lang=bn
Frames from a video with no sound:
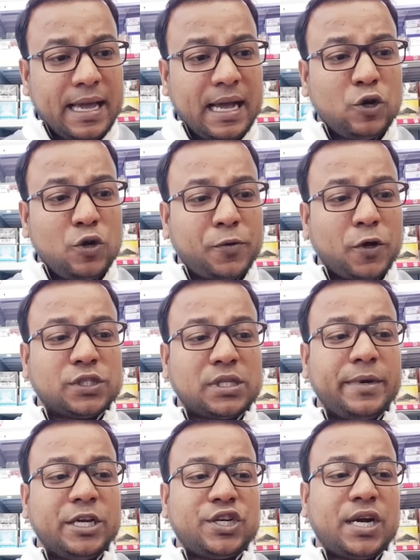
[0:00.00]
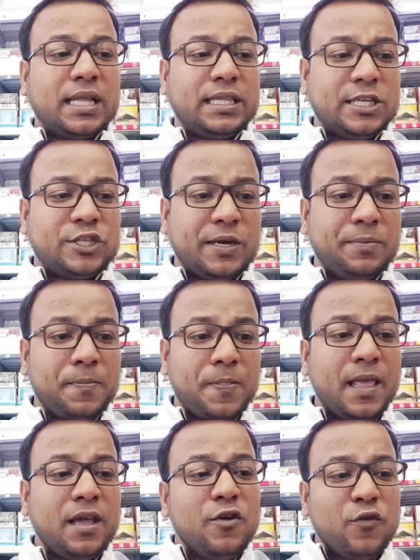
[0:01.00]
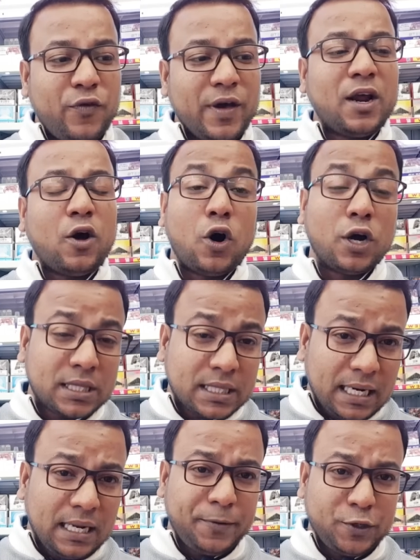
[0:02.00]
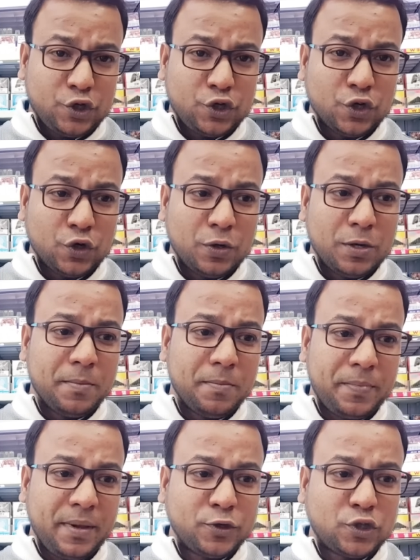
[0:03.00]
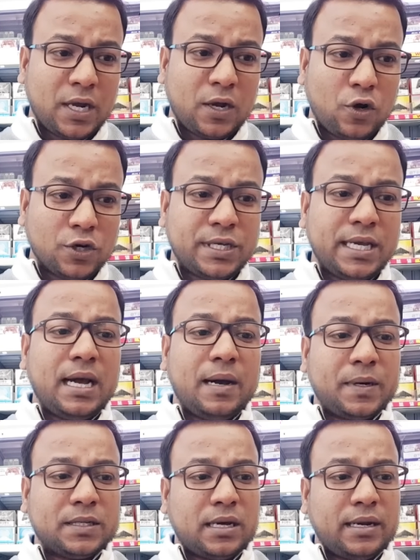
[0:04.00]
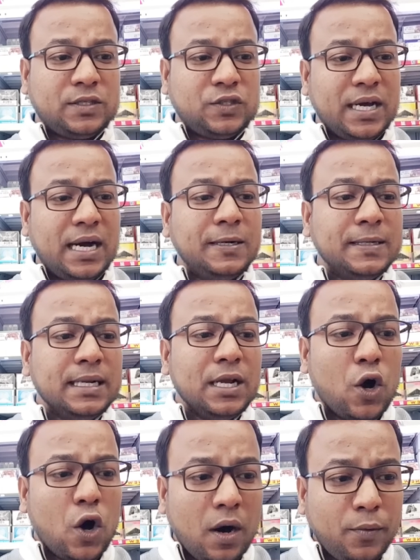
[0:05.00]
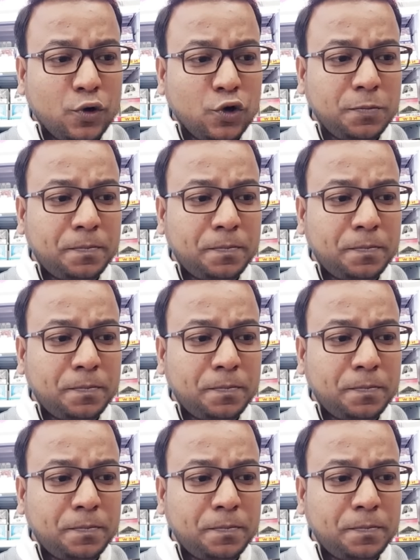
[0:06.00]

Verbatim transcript: একই প্রস্তাবে সাড়া দিয়েছে ফের হরতালের বিষয়টিও বিবেচনা করছে আপনার তারেক জিয়া অবরোধ